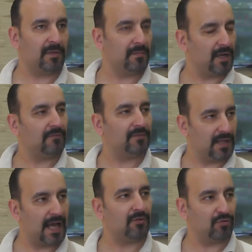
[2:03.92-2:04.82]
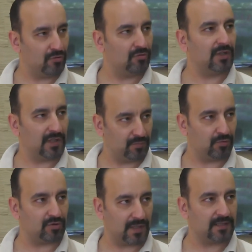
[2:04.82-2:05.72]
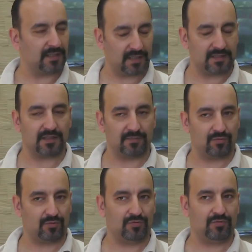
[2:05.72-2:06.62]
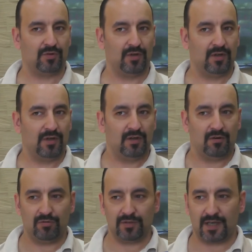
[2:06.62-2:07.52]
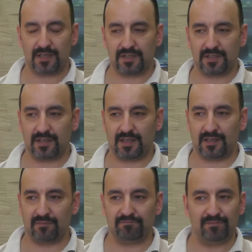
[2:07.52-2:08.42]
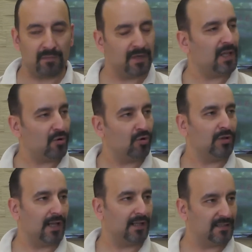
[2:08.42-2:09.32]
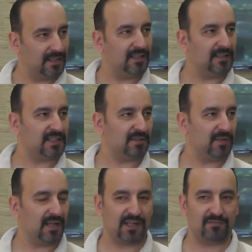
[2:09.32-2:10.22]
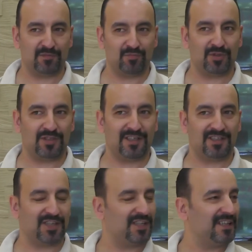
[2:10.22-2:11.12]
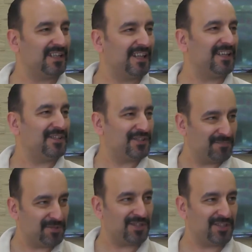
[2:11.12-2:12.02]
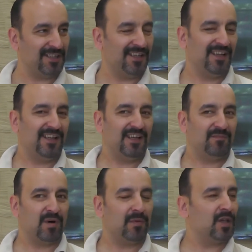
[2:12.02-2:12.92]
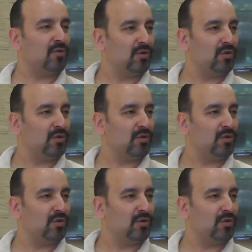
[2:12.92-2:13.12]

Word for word: hemen hemen haftanın her günü yapıyoruz, taze taze yapıyoruz. Onun haricinde babadan oğula dediğiniz gibi yani biz bu işte çekirdekten yetiştiğimiz için babadan